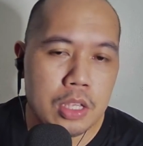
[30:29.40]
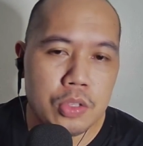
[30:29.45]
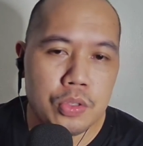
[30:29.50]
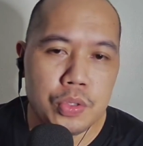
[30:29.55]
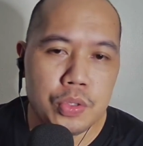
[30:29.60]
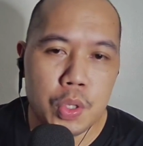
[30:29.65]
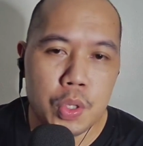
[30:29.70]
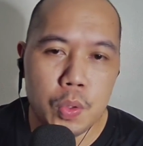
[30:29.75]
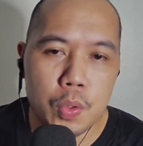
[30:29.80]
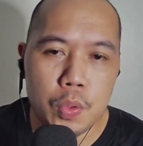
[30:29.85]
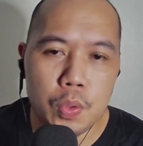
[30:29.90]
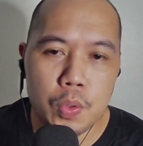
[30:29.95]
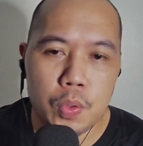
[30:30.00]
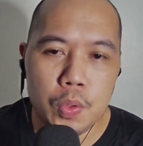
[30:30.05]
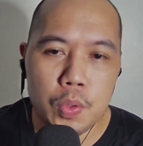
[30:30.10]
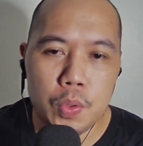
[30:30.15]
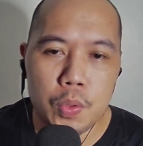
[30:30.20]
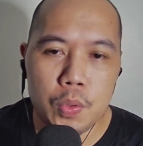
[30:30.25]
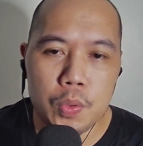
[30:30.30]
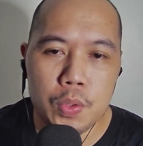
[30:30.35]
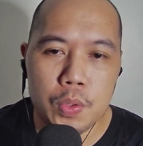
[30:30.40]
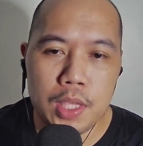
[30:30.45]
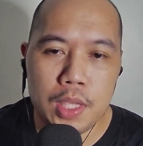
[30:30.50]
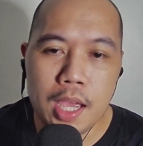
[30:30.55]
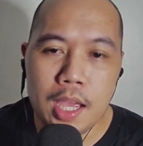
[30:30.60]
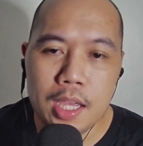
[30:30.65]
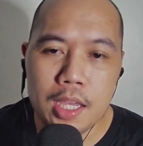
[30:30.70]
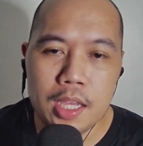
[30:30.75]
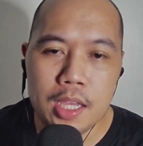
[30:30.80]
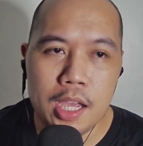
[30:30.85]
So,
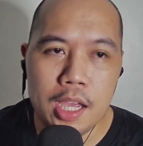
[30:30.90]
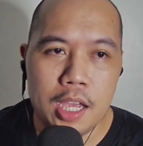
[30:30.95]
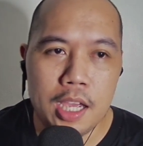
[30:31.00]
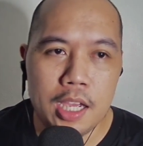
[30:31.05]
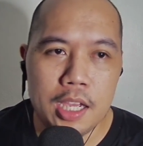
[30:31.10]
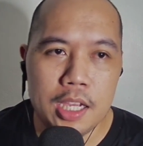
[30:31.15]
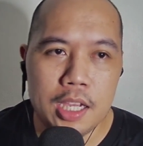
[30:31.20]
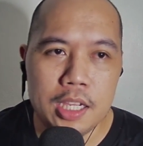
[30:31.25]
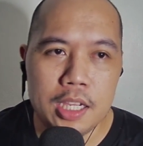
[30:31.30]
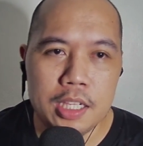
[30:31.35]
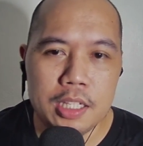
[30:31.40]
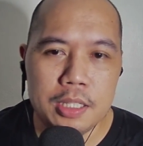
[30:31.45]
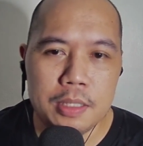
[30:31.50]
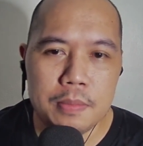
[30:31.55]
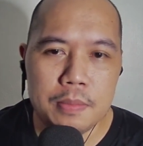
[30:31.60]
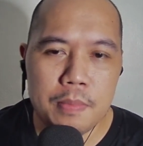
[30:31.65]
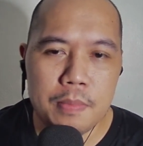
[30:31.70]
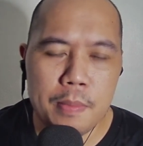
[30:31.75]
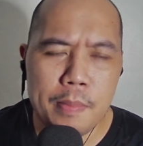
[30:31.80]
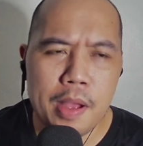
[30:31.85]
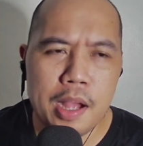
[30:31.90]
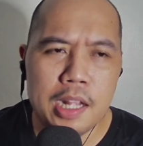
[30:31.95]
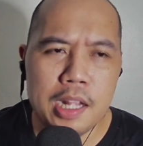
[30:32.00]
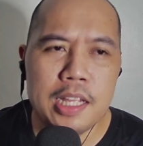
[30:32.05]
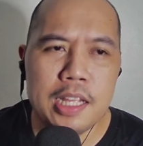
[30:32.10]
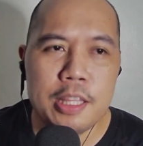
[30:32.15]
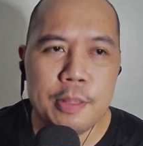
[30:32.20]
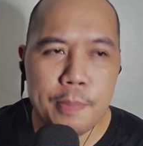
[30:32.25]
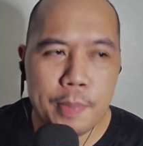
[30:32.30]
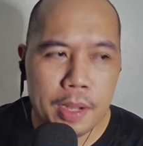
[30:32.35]
yeah, um, ang
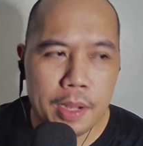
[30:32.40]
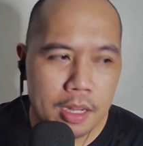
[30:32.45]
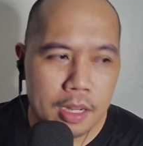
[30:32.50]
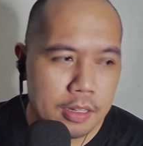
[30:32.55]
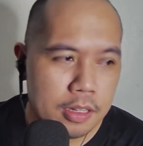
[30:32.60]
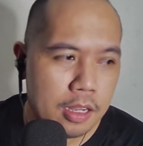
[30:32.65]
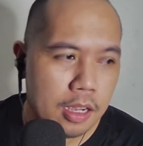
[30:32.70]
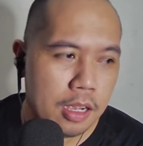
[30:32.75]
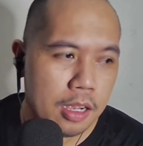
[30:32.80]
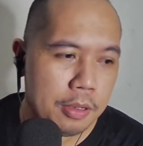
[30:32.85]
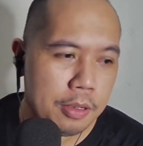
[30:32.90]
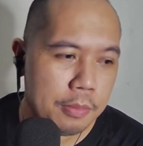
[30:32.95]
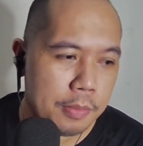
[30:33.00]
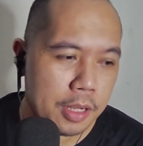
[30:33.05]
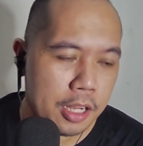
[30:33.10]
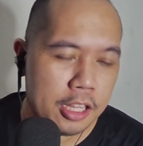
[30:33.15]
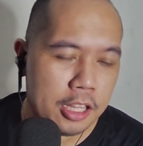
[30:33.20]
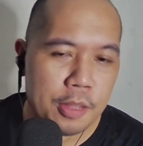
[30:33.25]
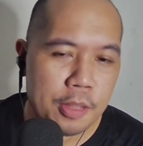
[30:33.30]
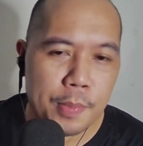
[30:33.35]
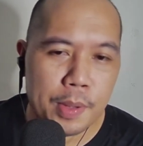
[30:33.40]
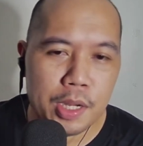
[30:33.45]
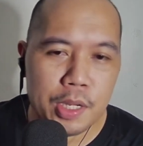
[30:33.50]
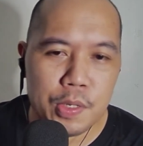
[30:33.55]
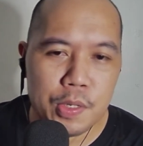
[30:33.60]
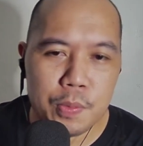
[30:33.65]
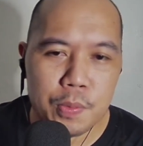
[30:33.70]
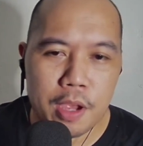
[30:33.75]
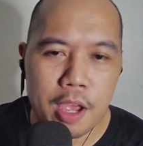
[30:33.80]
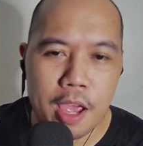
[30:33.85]
ganda pa rin. Uh, maganda pa rin
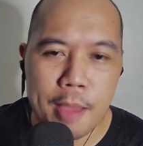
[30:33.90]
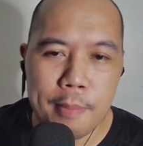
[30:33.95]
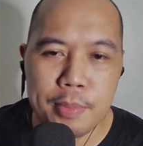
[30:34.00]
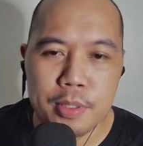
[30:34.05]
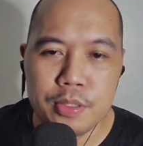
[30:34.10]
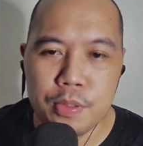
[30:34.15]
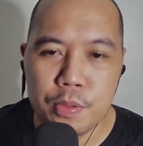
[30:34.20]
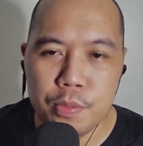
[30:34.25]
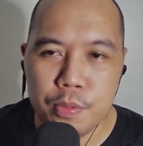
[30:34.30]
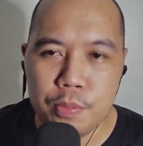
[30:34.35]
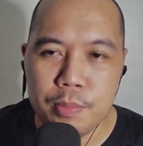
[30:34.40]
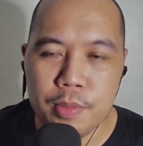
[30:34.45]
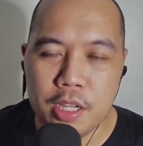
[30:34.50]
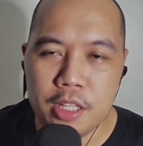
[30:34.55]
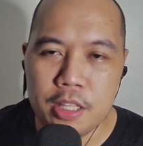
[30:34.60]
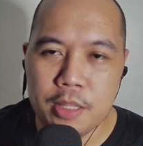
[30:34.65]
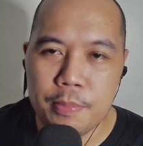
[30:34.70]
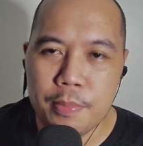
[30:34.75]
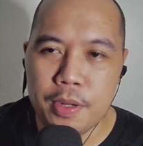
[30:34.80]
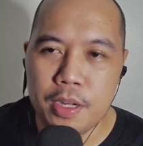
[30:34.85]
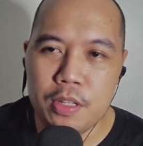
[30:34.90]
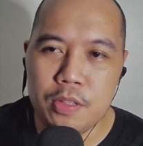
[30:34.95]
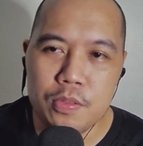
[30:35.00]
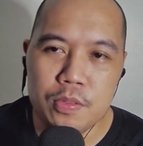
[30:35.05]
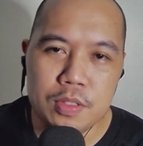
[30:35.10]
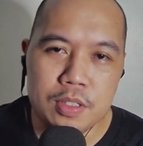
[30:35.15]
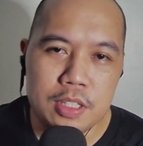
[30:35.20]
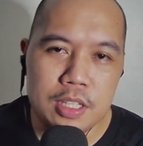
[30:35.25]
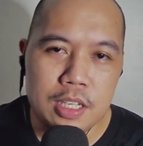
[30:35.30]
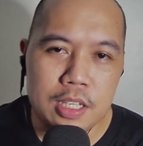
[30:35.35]
yung episode, maganda pa rin
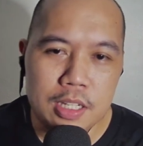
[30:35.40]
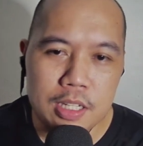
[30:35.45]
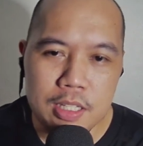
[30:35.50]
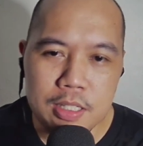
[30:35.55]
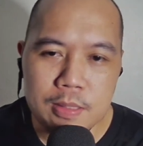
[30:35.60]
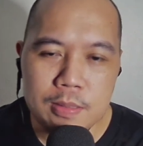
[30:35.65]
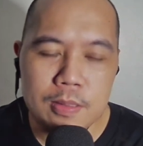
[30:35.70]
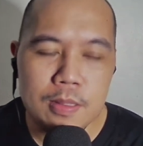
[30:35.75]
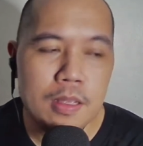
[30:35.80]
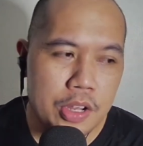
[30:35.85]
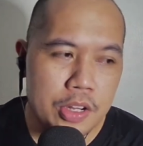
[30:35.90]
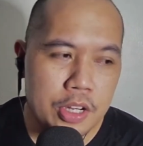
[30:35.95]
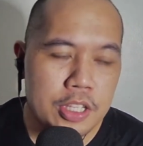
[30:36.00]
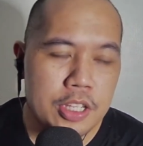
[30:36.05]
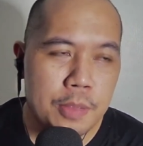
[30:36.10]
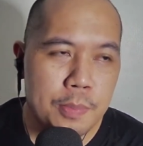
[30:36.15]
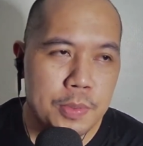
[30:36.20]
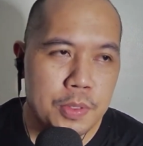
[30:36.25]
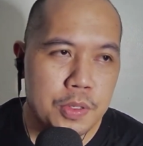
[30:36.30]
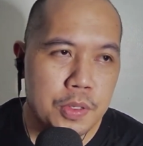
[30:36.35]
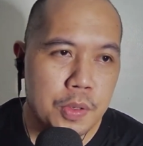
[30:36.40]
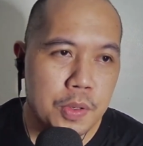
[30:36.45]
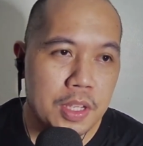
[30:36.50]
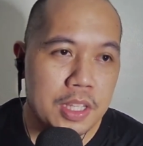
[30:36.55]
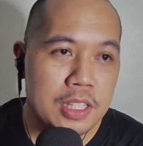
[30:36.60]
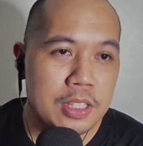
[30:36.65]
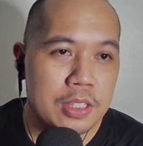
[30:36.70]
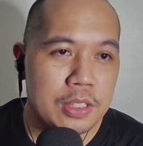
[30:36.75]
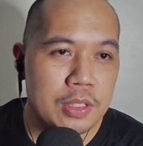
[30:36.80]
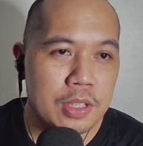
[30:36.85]
yung series. And this episode, though,
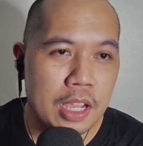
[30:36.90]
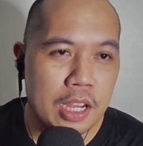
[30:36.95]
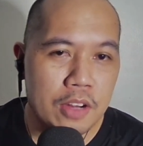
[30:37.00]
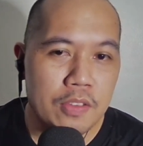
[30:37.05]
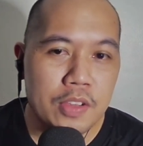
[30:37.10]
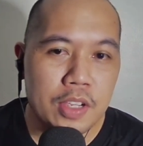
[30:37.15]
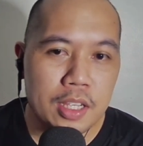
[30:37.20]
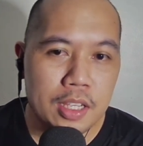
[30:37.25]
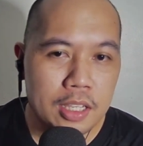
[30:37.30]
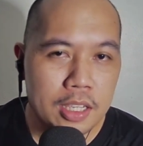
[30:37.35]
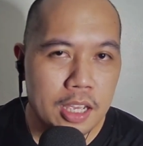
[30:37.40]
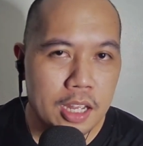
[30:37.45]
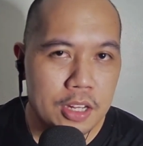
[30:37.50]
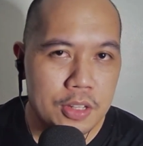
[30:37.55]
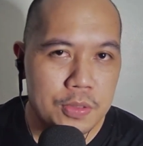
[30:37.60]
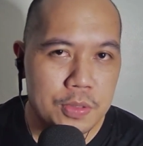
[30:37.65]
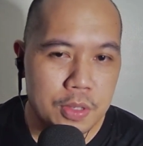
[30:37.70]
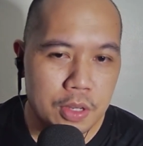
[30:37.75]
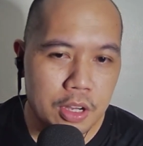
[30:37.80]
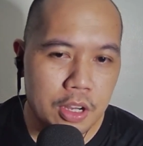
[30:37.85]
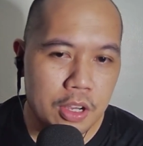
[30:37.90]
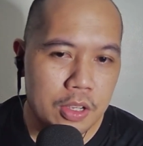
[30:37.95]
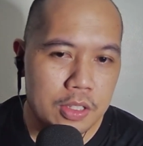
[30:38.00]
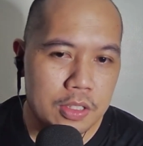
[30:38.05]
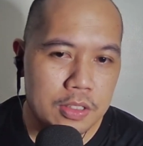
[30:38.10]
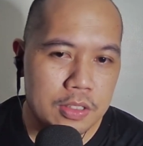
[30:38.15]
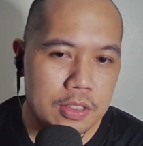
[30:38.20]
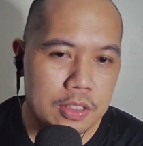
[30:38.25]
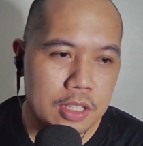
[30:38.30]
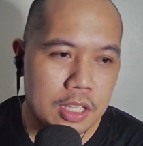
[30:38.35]
it's kind of getting
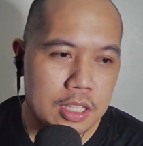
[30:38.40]
serious.